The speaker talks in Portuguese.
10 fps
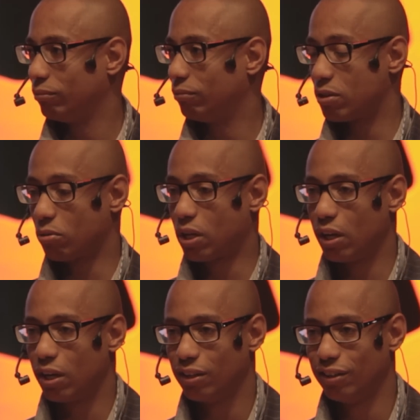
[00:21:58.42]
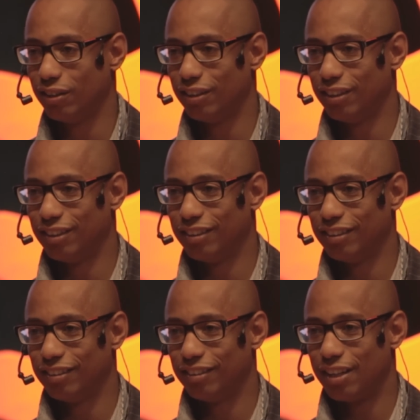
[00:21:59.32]
Fazer o quê, né?
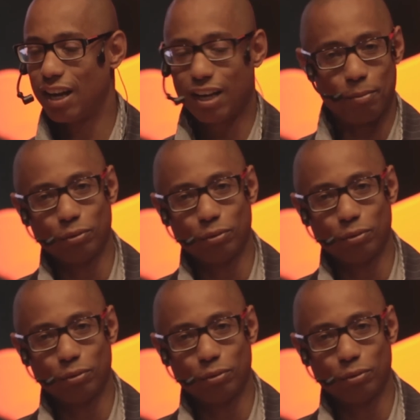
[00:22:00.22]
Acaba o